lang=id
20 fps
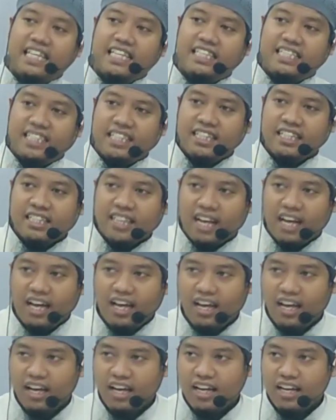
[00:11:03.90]

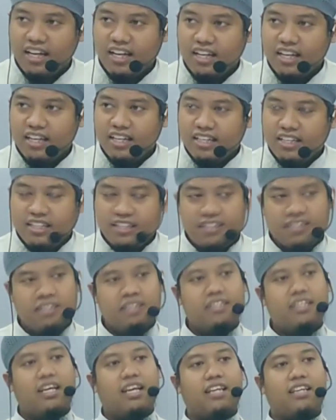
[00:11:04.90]
dicinta,
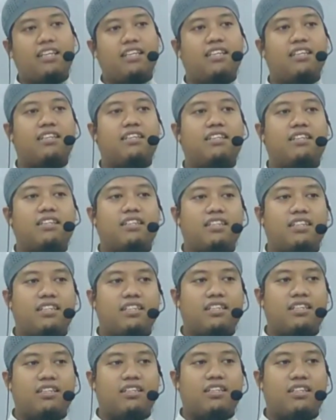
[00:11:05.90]
dicintai.
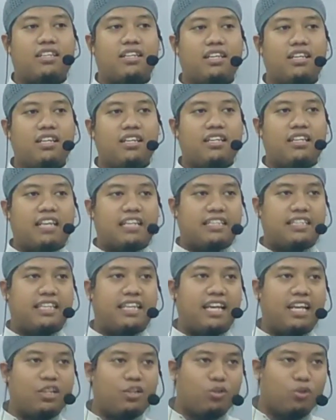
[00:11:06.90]
Ya,
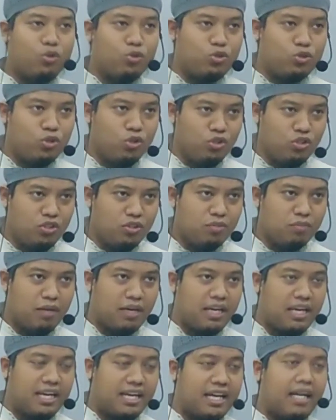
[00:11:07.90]
nasihat khusus
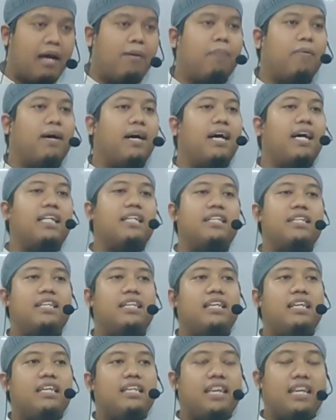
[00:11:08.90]
bagi kerabat,
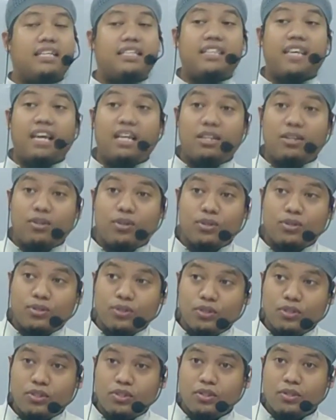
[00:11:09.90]
nasihat
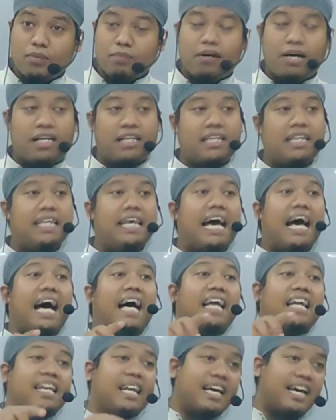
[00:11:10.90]
khusus bagi
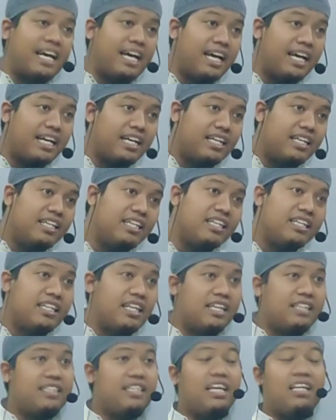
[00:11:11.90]
anak,
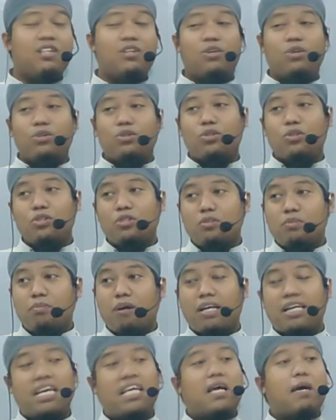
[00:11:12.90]
nasihat khusus
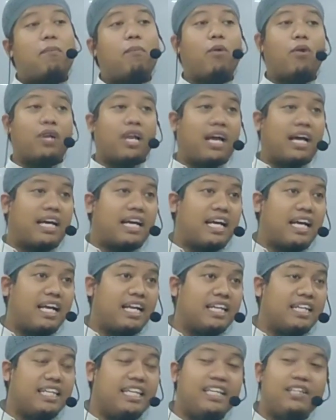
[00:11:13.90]
bagi
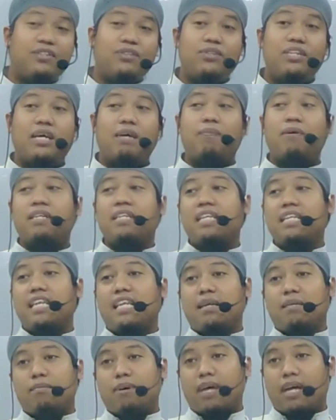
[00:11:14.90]
keponakan itu namanya
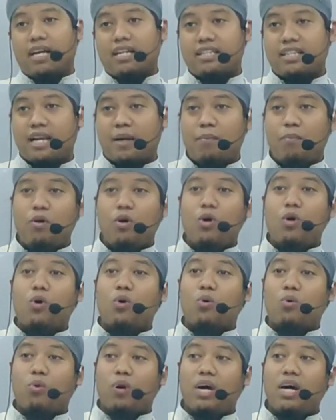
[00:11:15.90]
dalam bahasa Arab
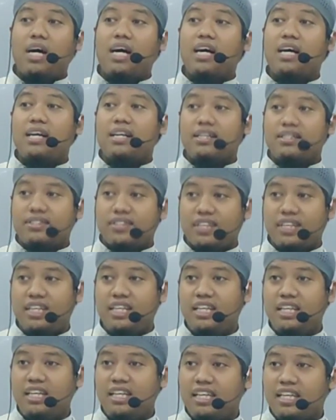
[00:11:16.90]

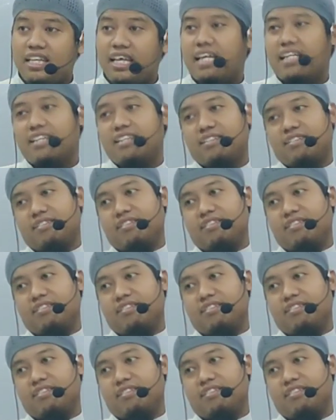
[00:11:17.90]
wasiat